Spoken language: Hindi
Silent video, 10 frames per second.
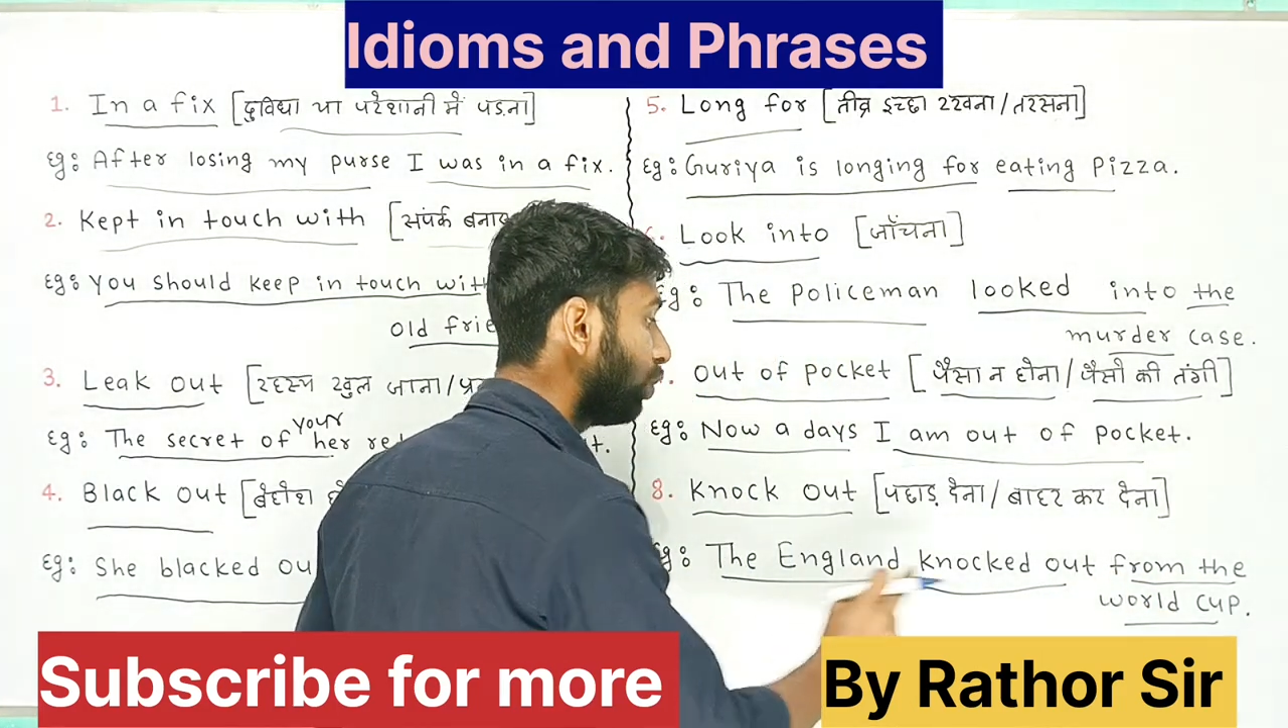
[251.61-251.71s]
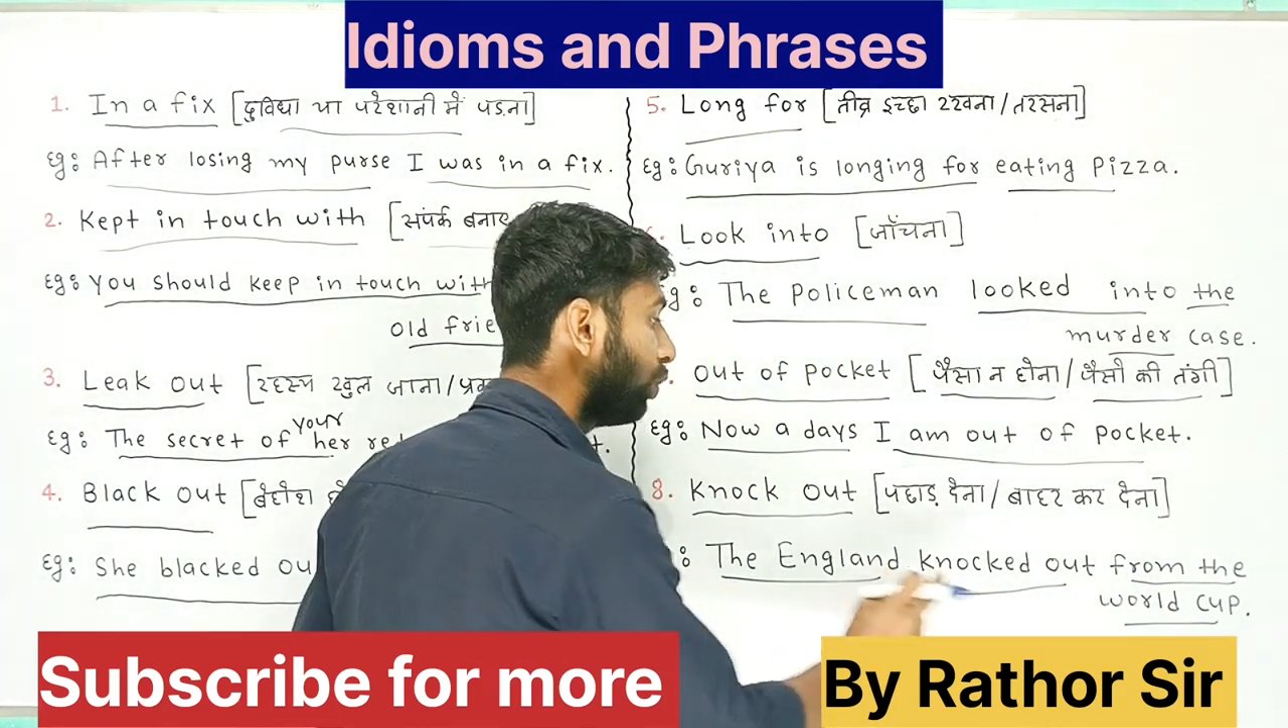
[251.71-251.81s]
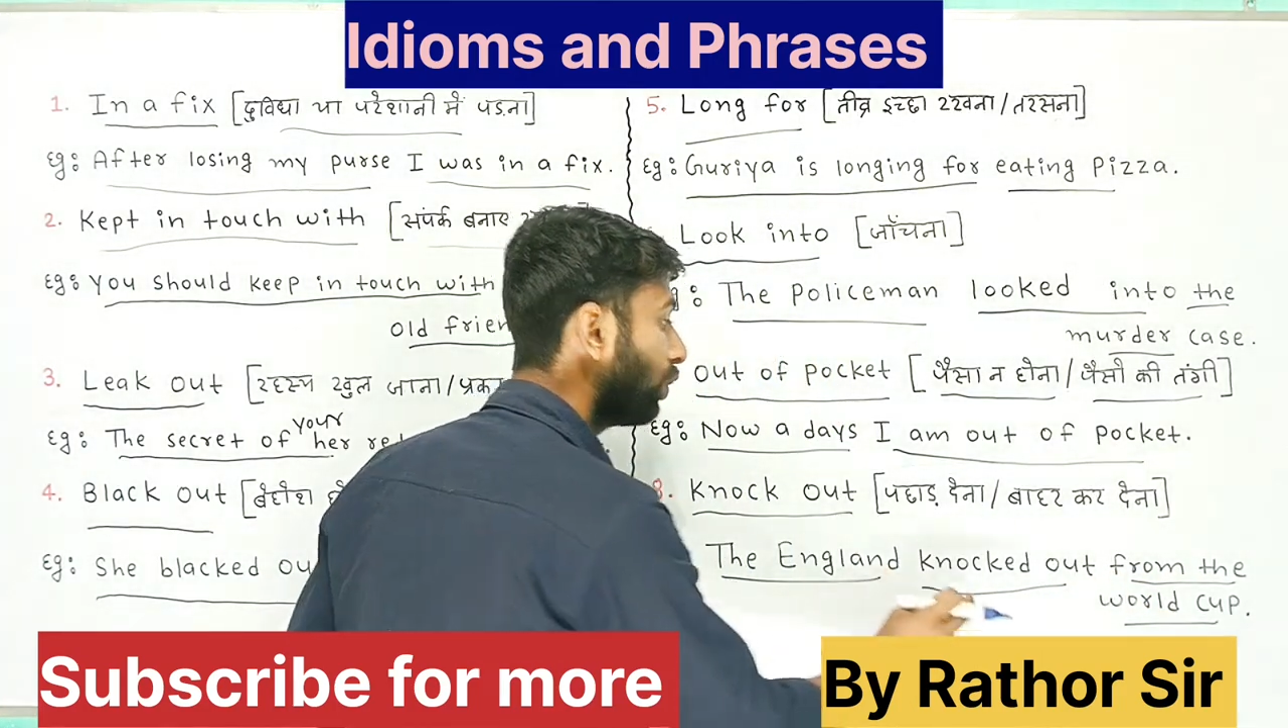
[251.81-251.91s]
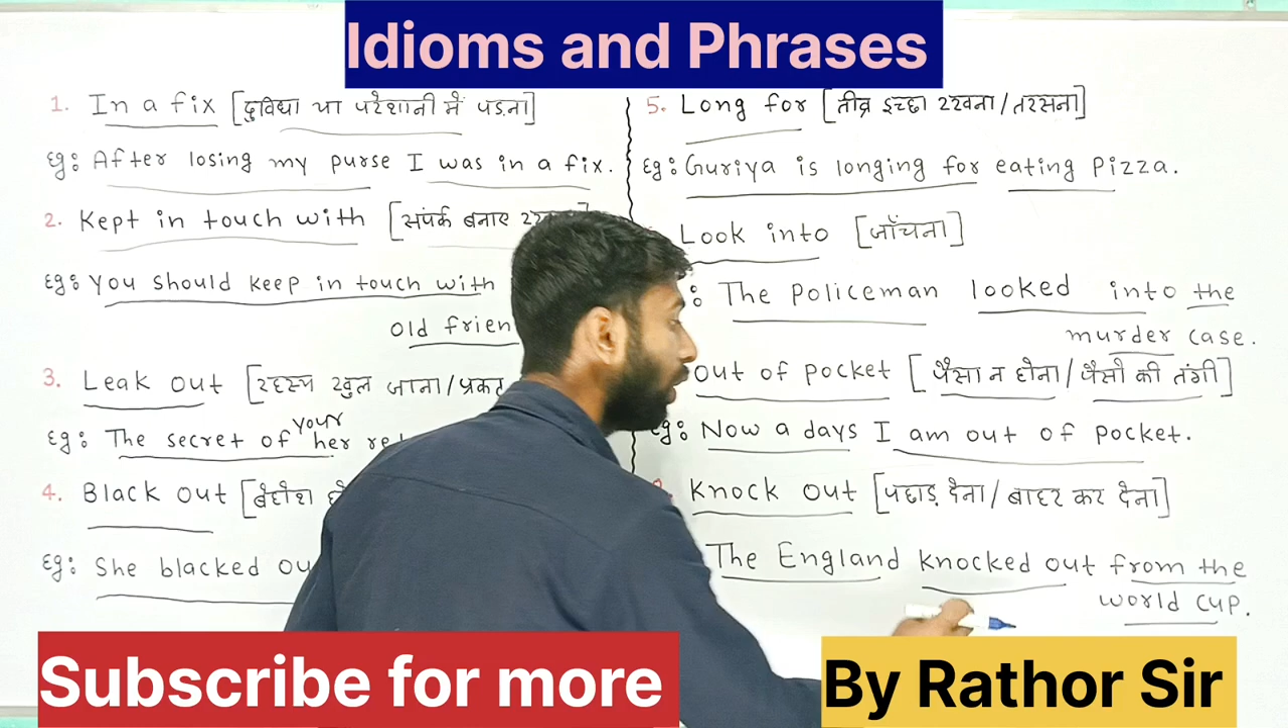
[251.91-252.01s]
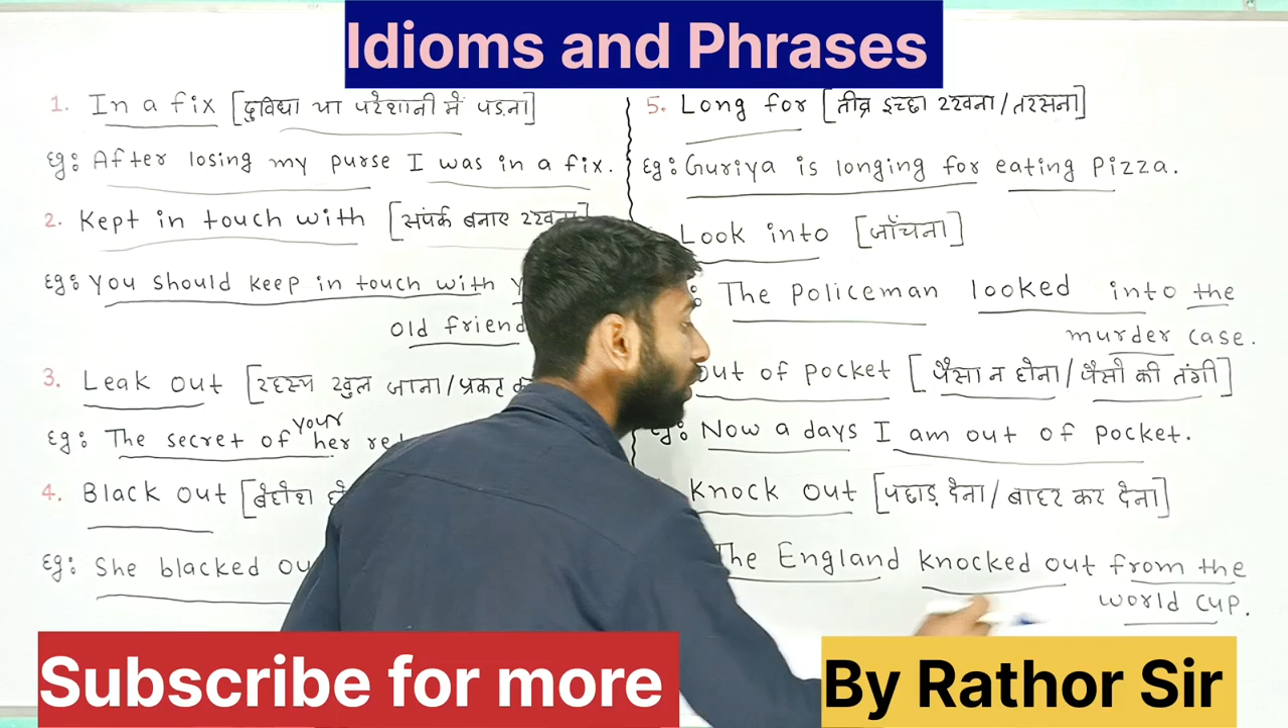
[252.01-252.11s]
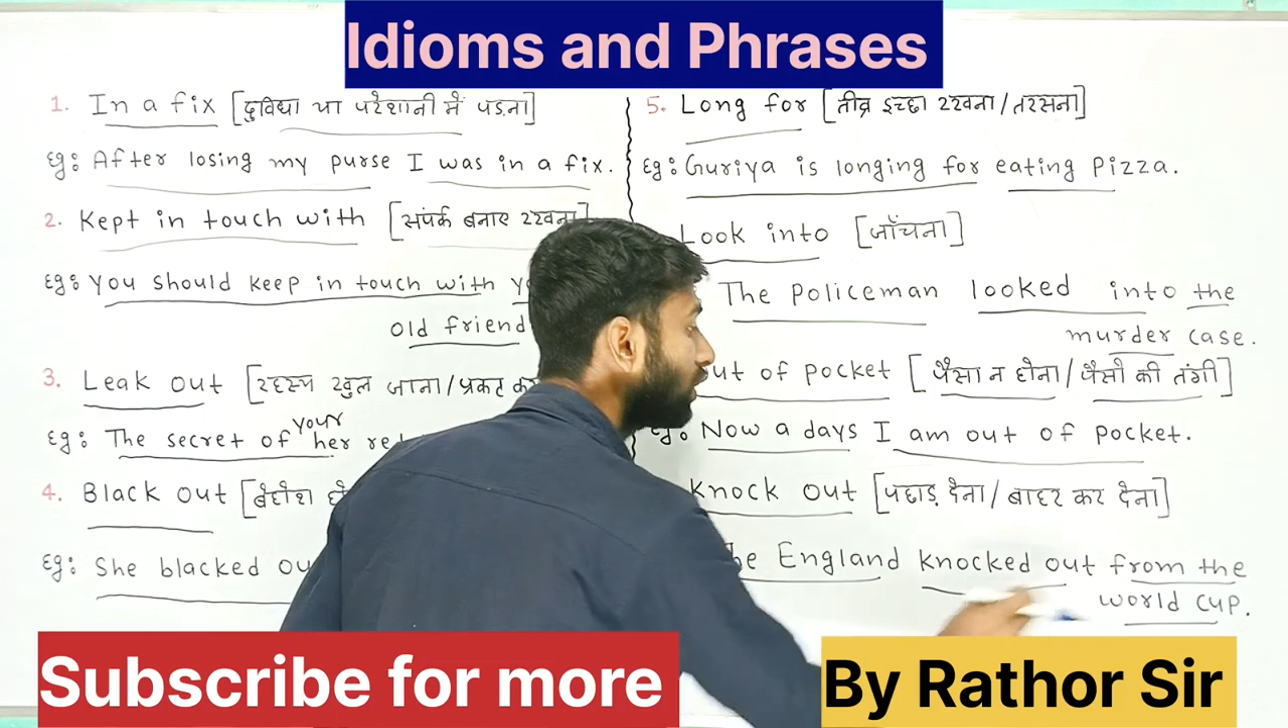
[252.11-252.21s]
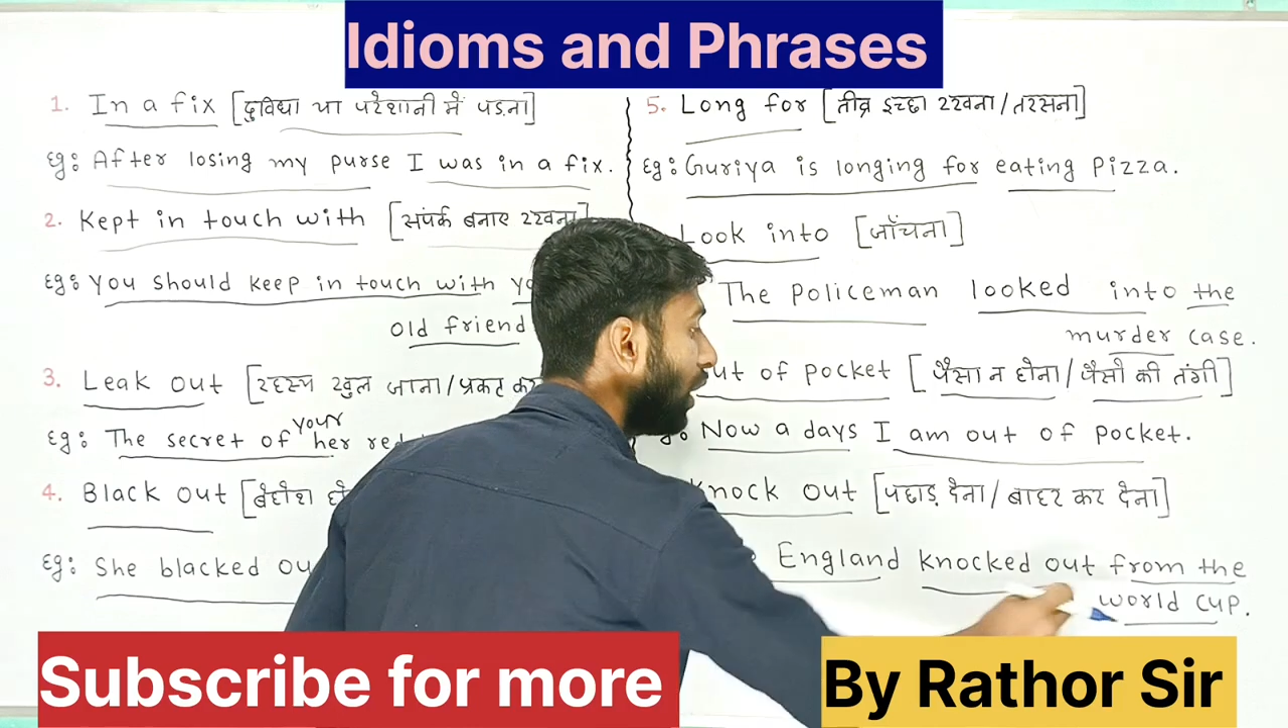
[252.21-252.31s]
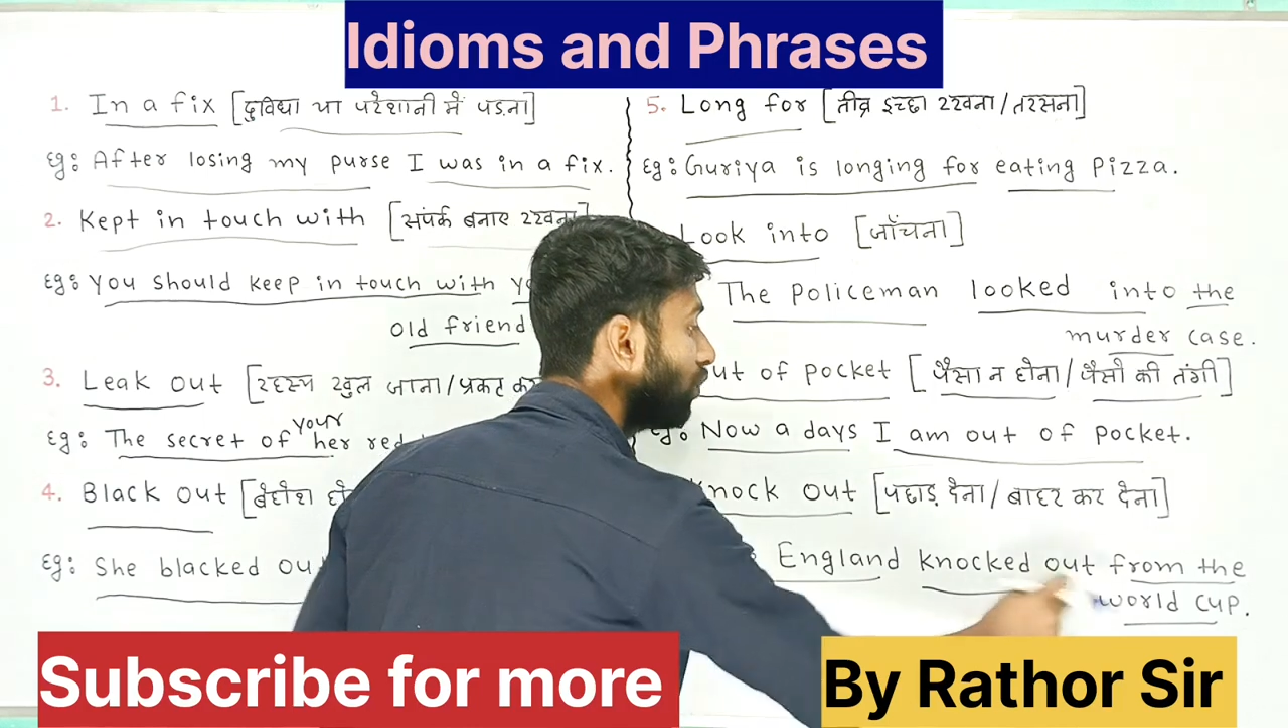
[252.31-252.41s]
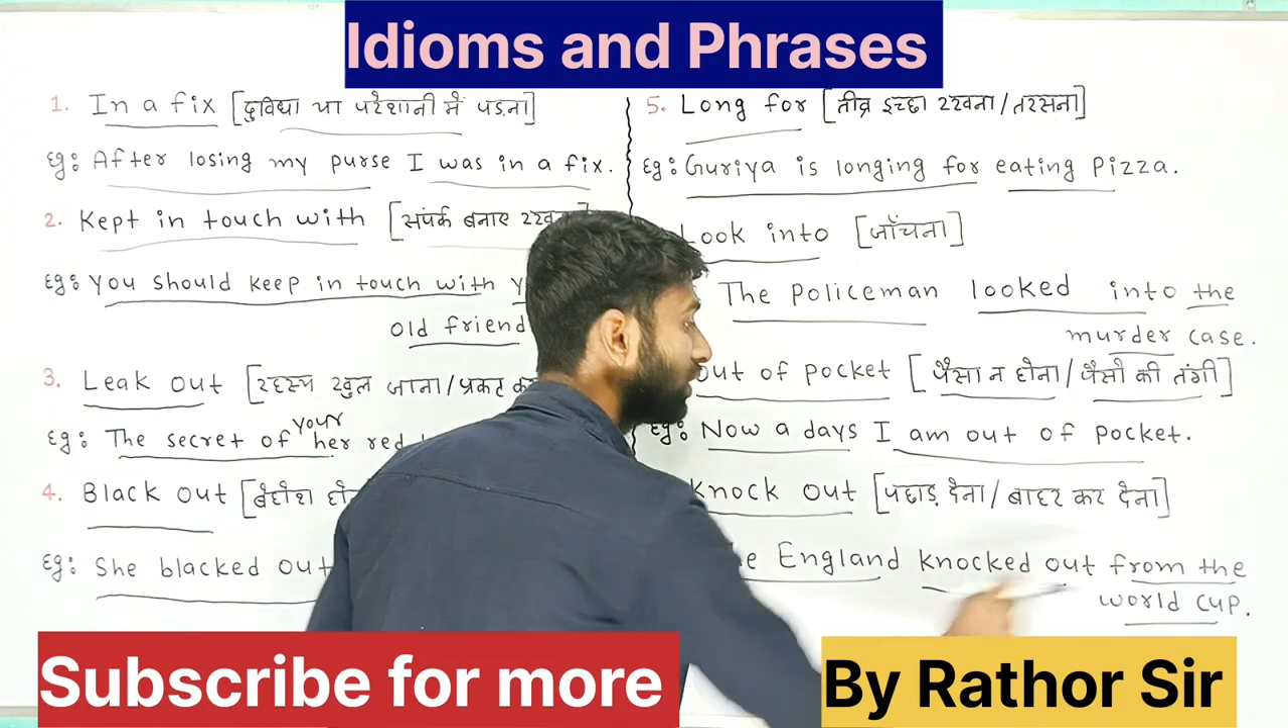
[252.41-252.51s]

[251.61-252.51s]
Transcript: को नॉकड आउट